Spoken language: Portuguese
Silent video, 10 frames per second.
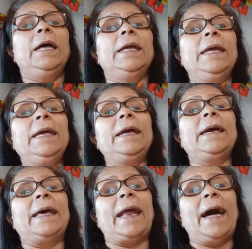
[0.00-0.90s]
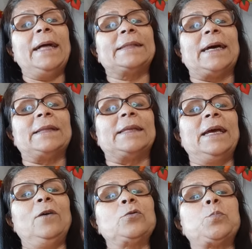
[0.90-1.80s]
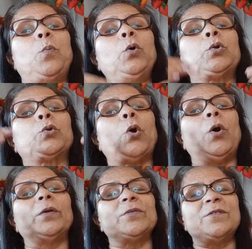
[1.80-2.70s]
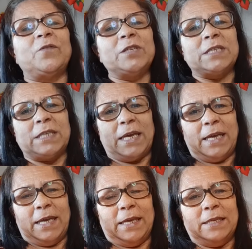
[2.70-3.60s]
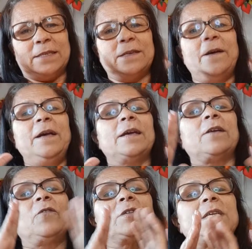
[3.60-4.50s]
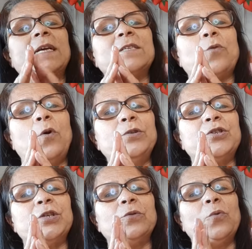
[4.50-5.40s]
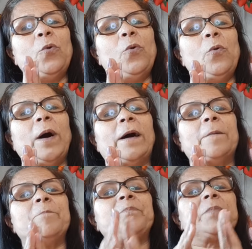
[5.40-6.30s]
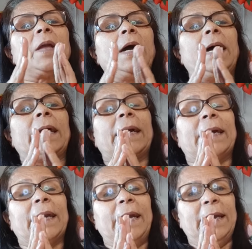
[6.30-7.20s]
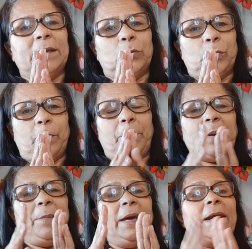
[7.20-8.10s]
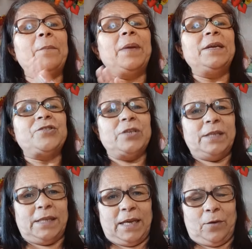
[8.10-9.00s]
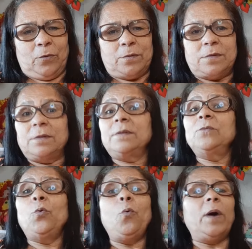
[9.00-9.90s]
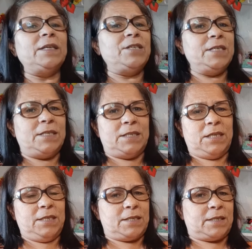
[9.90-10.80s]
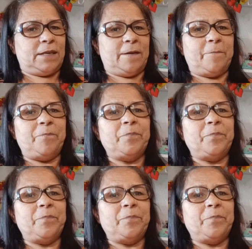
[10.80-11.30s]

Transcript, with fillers: E grata a Deus por todos vocês que vocês continuam crendo primeiramente em Deus. Nunca desista.